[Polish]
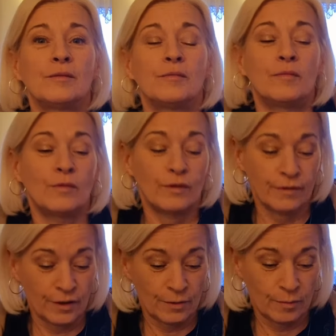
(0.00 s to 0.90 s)

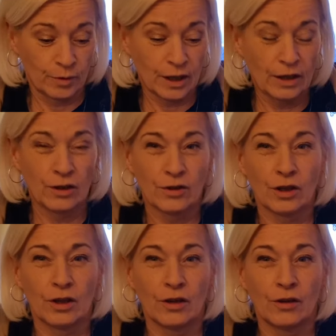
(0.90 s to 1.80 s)
mówi, bo tak
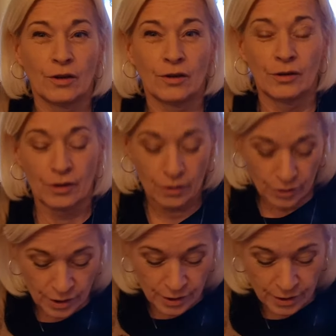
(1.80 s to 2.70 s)
trochę o, o
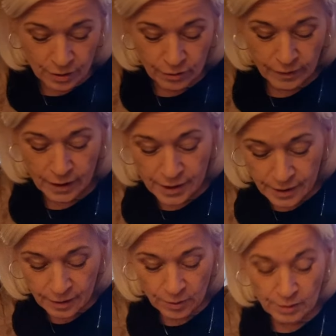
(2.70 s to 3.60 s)
języku
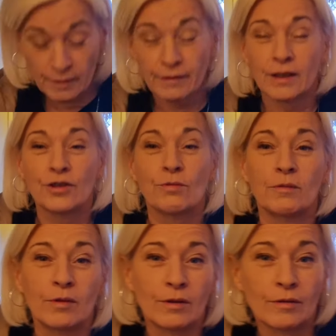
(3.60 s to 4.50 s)
walijskim rozmawialiśmy,
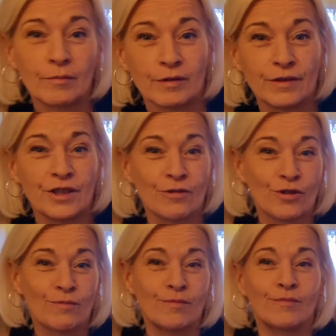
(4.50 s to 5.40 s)
bo, bo wiedział,
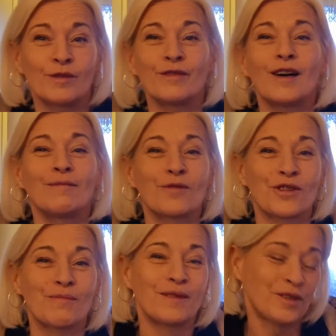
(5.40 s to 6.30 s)
że mówiłam mu,
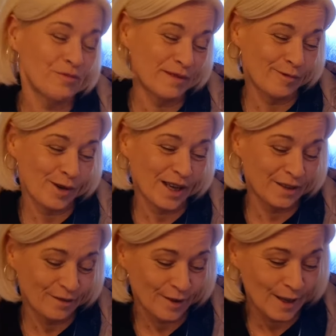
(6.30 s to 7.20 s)
że byliśmy w
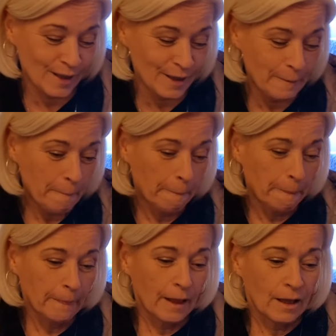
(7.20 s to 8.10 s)
weekend w Walii.
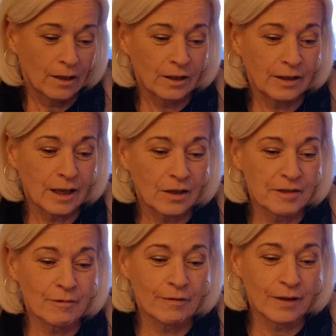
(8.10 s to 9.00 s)
No i tak od
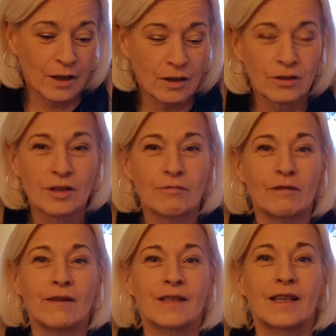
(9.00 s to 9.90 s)
słowa do
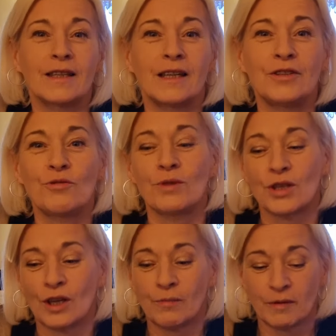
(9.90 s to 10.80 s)
słowa zgadaliśmy
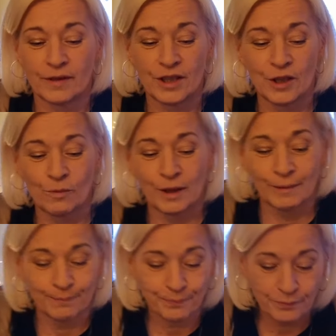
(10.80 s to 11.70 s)
się, opowiedział mi